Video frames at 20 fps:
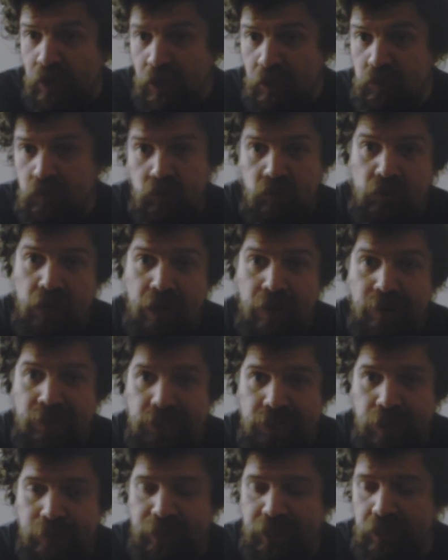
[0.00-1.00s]
de consolas
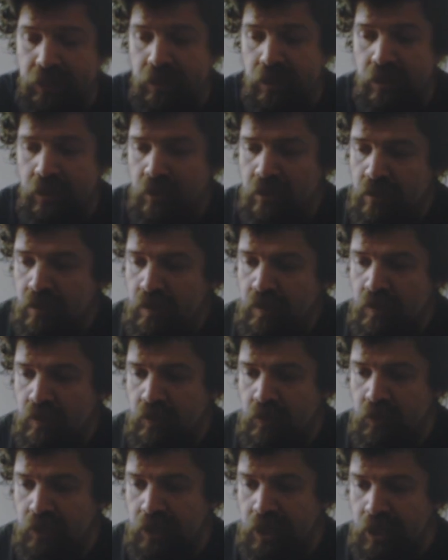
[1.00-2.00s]
básicamente,
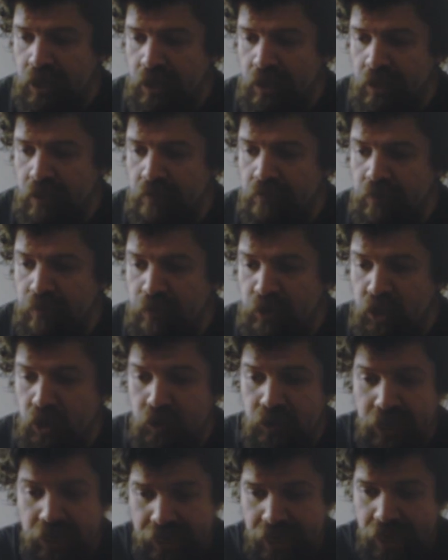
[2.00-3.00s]
de,
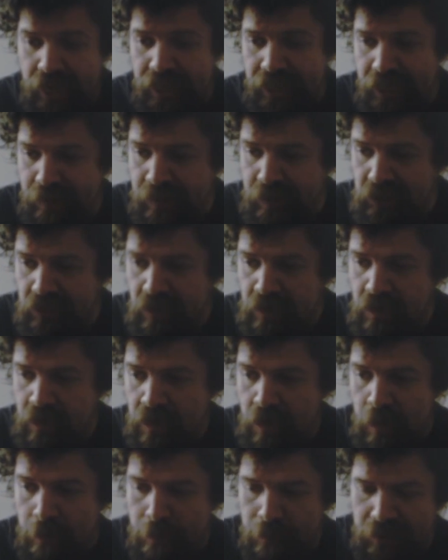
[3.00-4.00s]
perdón, de recreativas,
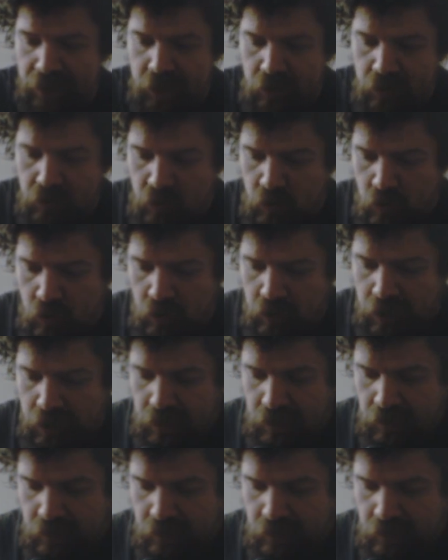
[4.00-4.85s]
pero eh,